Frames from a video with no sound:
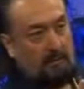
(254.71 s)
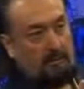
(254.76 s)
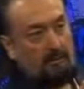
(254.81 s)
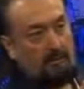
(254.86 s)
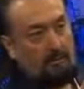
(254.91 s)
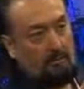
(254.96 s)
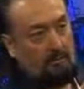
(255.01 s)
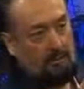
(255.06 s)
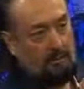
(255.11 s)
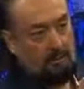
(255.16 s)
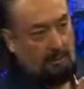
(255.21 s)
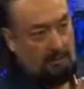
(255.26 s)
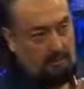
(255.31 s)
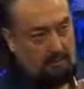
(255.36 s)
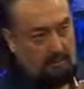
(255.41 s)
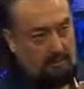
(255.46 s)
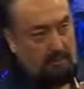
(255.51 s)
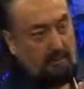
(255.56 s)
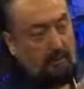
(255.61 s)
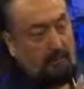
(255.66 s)
Yani
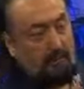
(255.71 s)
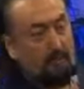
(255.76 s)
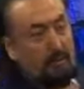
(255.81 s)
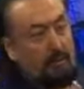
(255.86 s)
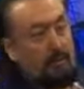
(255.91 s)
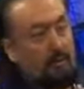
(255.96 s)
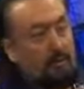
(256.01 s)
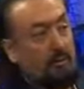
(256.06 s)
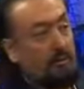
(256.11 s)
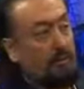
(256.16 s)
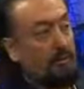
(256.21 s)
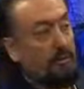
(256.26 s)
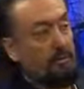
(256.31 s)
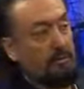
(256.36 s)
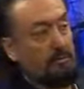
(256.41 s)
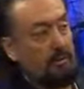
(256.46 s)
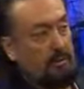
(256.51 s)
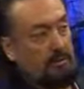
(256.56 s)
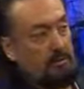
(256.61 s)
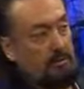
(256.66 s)
zaten biliniyor. O
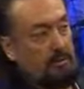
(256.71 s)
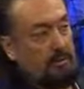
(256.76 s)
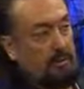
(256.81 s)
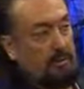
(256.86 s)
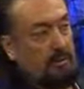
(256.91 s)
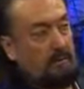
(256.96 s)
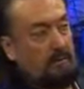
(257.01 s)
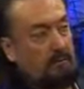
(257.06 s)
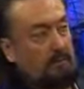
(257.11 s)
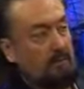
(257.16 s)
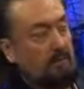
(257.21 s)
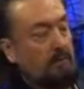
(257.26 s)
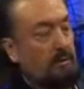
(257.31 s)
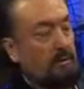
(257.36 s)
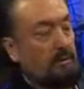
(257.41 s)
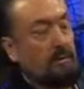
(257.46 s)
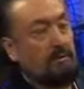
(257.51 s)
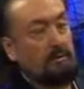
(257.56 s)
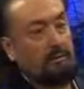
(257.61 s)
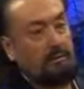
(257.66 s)
yüzden
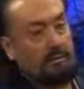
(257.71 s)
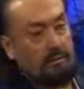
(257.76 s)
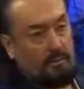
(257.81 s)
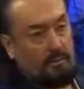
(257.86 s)
televizyonlarda